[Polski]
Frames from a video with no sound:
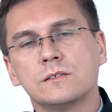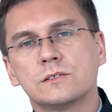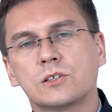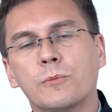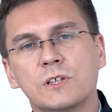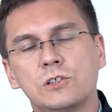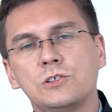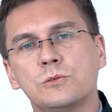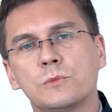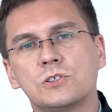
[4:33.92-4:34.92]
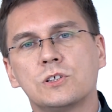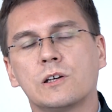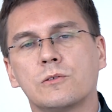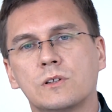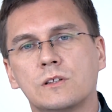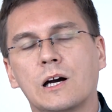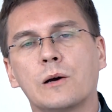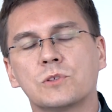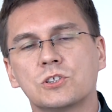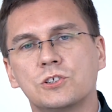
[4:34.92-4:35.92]
Zgromadziliśmy się na
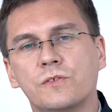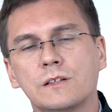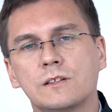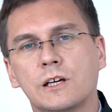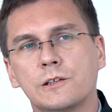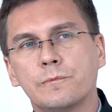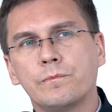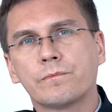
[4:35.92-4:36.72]
mszy świętej